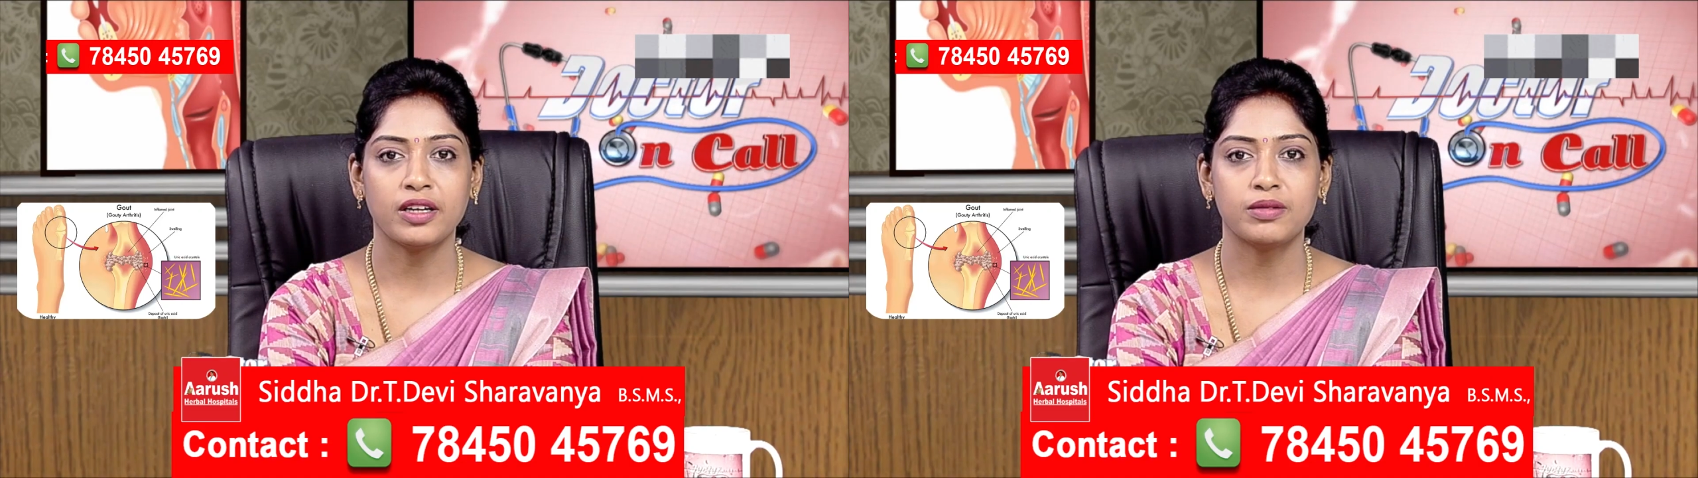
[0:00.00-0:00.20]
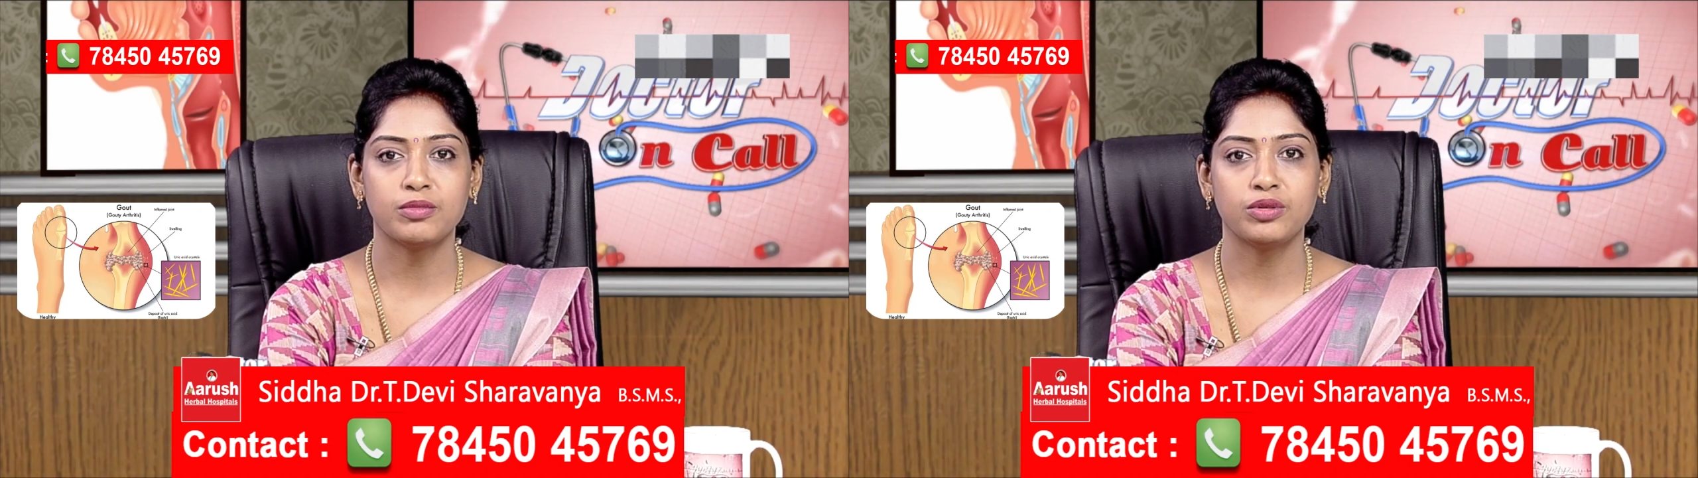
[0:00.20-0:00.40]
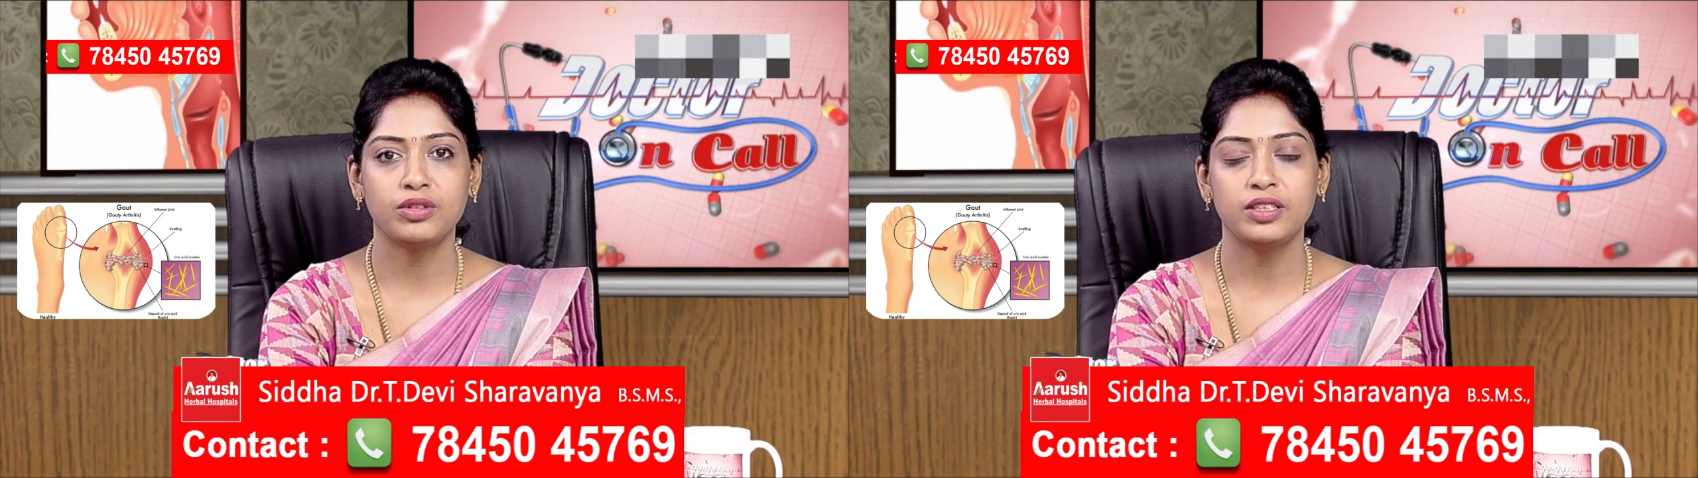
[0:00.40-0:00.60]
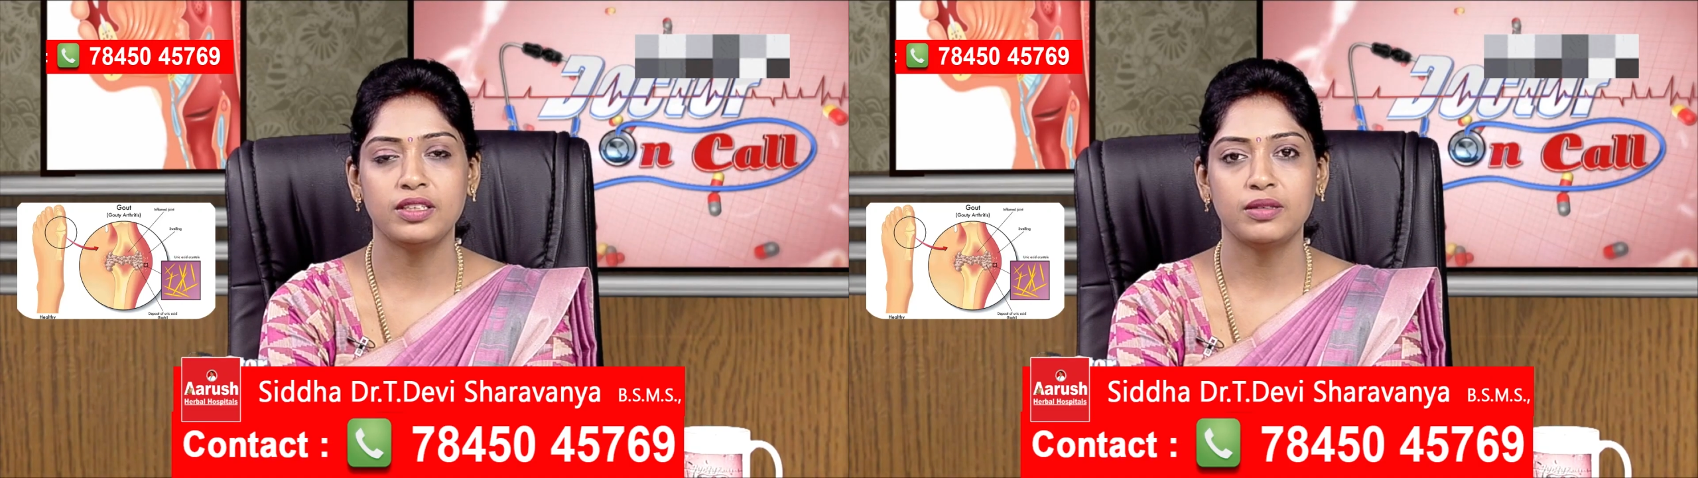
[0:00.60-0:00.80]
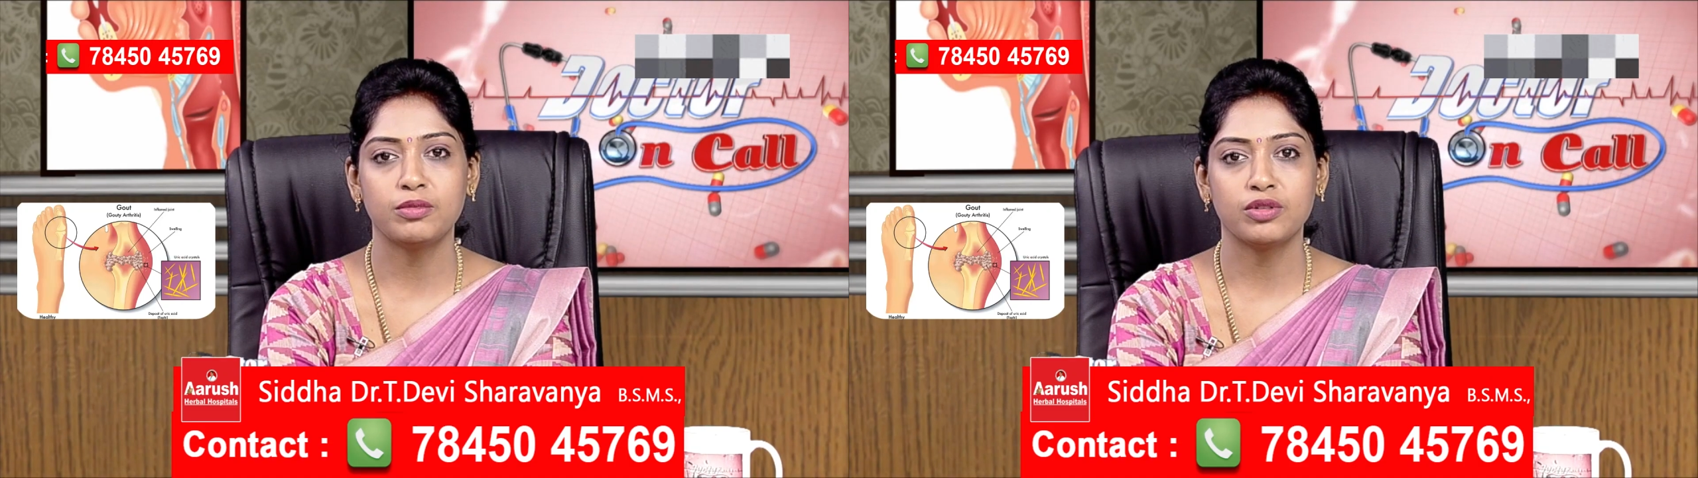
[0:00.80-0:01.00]
நடக்கும்போது
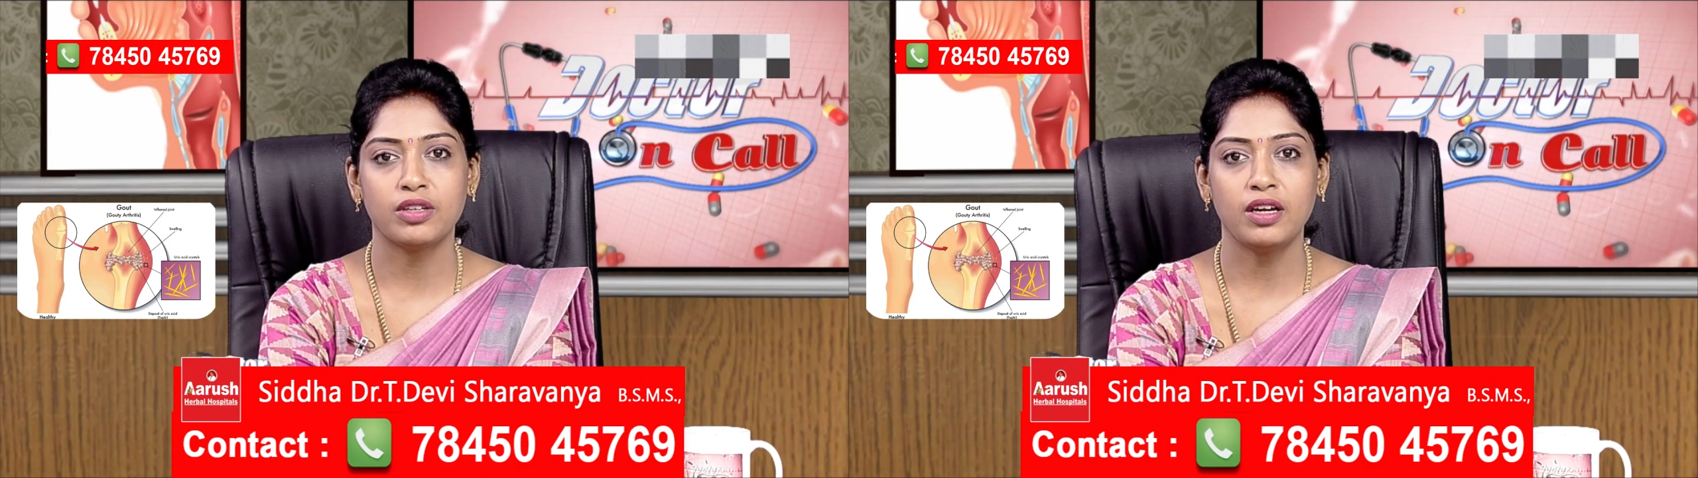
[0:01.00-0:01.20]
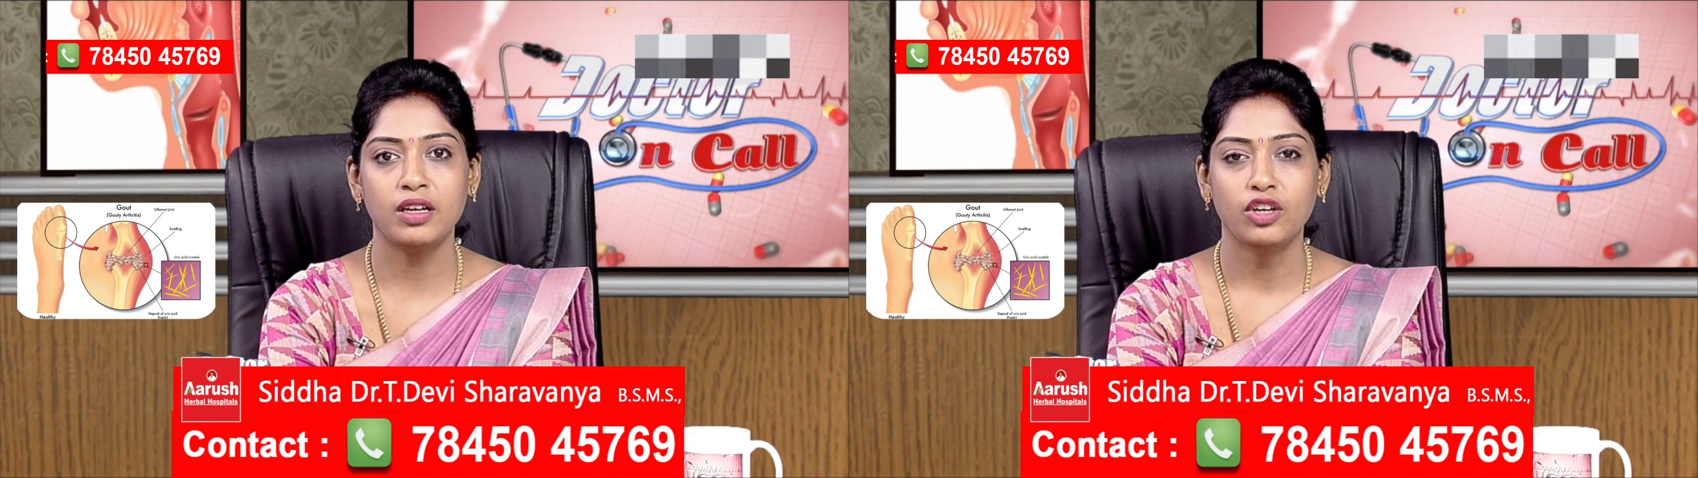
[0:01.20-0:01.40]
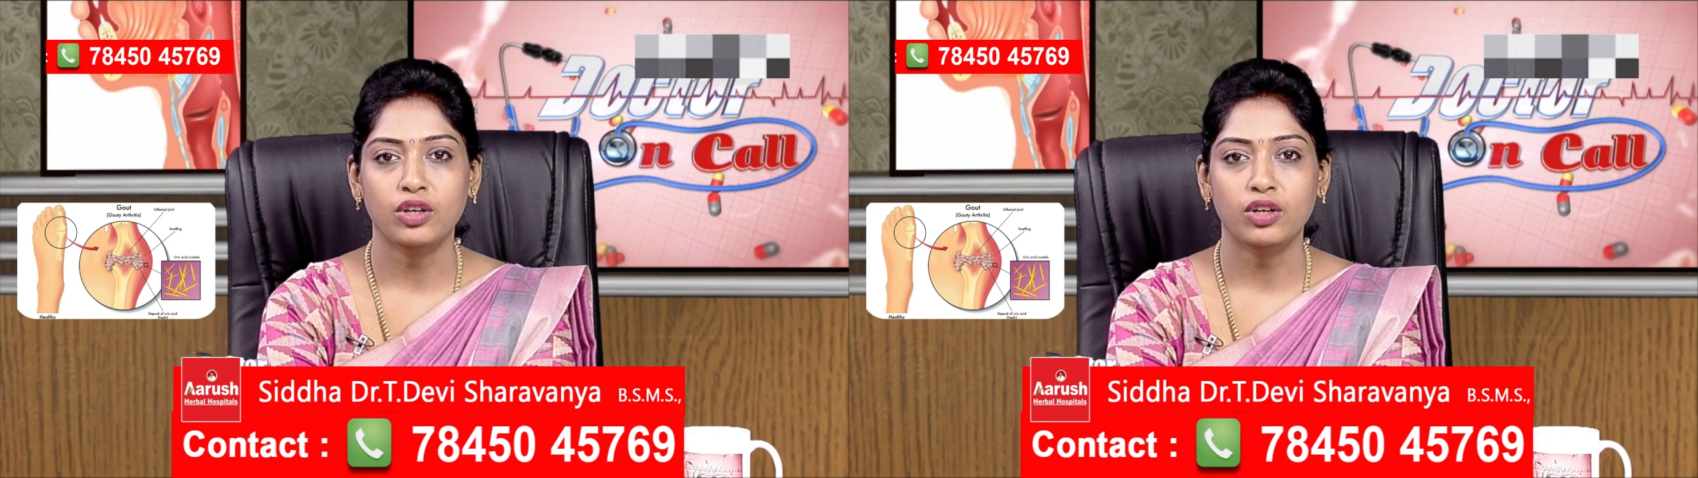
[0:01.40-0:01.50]
நிற்கும் போதுனா